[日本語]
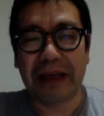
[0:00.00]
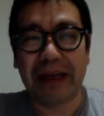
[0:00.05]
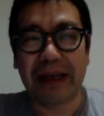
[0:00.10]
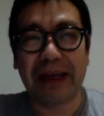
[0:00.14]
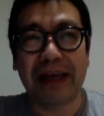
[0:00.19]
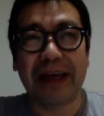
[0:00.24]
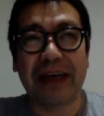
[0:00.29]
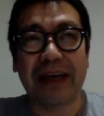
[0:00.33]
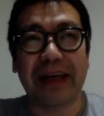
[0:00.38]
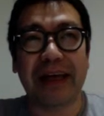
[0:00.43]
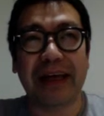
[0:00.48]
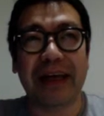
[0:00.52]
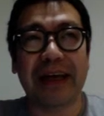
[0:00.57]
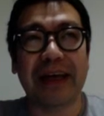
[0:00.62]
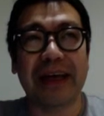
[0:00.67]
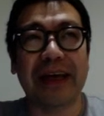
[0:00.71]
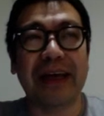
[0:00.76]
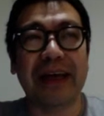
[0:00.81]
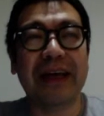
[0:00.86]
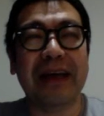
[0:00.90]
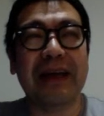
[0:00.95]

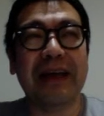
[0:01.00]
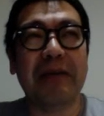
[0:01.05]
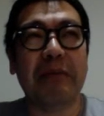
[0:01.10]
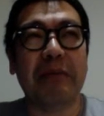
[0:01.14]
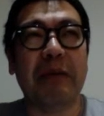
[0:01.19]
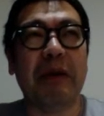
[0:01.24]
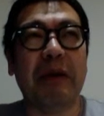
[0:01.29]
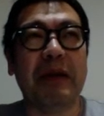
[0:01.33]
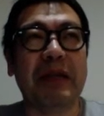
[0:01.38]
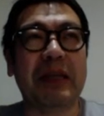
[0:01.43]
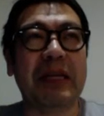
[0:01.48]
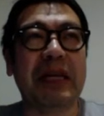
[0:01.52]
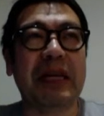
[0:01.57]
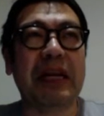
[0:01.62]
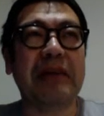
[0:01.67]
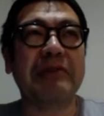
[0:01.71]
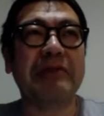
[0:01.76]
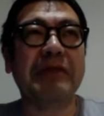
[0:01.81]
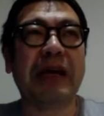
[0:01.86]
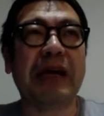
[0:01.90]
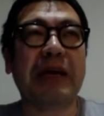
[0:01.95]
えー、回ってら
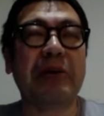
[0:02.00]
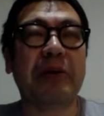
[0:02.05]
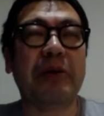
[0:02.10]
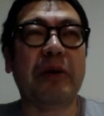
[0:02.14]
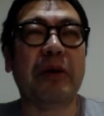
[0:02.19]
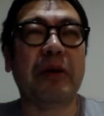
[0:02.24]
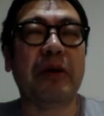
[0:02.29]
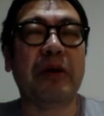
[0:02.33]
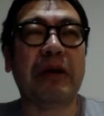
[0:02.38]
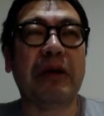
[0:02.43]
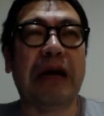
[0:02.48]
れるだけの、